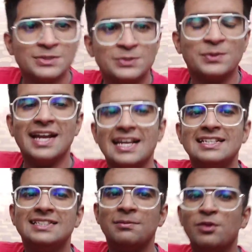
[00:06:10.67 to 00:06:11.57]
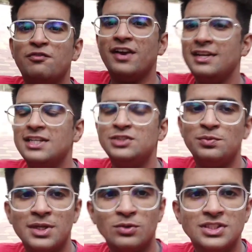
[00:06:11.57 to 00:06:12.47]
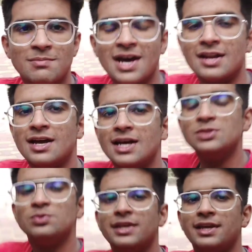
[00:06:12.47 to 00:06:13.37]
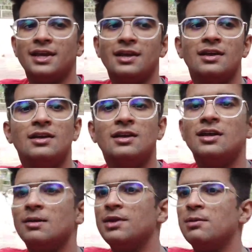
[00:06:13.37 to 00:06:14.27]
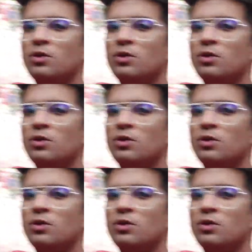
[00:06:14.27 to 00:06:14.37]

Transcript: सो गाइज हम लोग फाइनली स्विमिंग पूल से बाहर आ चुके हैं अभी हम